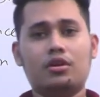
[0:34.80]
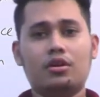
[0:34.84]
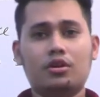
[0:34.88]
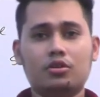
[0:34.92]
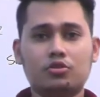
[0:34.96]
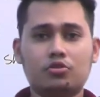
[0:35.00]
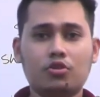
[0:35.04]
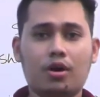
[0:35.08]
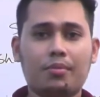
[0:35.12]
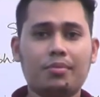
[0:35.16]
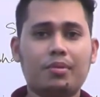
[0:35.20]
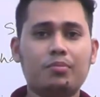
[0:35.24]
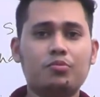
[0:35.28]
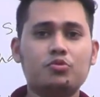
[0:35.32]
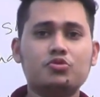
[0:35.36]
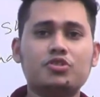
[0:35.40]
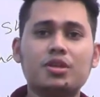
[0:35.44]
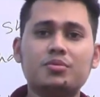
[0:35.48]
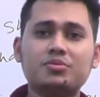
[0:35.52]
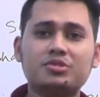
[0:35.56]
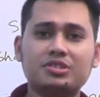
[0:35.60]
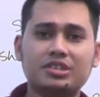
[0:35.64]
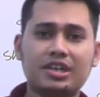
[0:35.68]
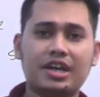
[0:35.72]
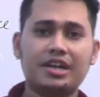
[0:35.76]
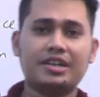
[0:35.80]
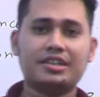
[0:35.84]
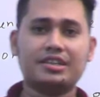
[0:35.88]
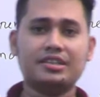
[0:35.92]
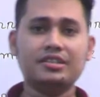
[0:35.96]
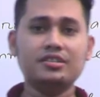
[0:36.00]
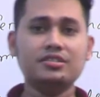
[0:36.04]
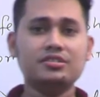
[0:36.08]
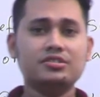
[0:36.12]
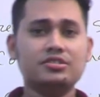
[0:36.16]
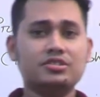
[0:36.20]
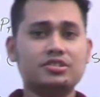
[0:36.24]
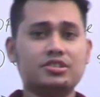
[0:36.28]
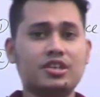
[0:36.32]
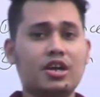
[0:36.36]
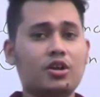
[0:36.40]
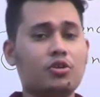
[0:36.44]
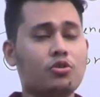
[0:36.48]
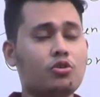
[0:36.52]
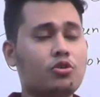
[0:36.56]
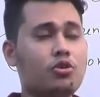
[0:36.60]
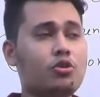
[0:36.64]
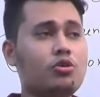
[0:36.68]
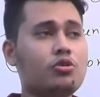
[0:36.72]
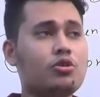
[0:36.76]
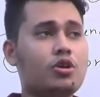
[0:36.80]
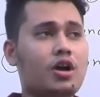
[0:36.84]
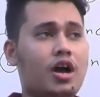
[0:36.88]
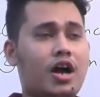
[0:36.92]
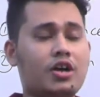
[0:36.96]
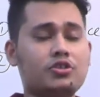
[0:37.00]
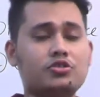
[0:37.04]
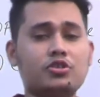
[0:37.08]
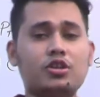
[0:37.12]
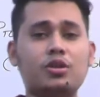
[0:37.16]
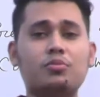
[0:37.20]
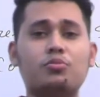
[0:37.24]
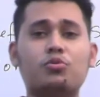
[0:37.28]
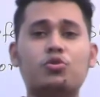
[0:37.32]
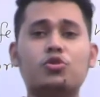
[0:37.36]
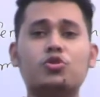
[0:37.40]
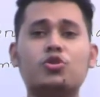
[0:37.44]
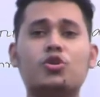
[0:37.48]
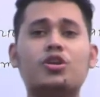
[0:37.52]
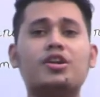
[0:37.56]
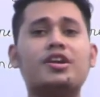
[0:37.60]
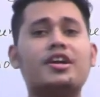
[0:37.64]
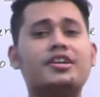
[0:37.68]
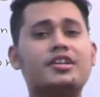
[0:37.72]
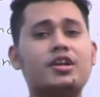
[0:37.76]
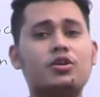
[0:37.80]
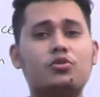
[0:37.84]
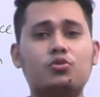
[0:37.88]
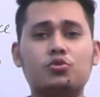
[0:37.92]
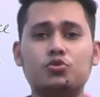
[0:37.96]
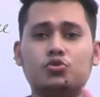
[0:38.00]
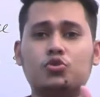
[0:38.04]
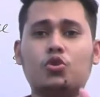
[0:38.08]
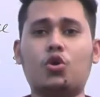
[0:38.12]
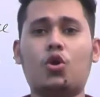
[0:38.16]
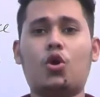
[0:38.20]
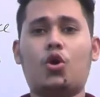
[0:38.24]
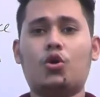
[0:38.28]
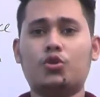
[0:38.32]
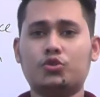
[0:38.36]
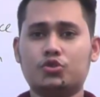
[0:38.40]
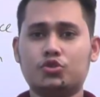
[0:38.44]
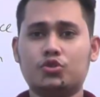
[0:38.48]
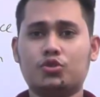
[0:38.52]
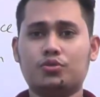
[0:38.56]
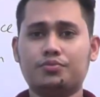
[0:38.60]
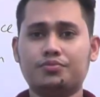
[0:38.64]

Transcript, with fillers: তো আমরা বুঝলাম শেয়ার কি শেয়ার হলো আসলে মূলধনের একটা ক্ষুদ্র অংশ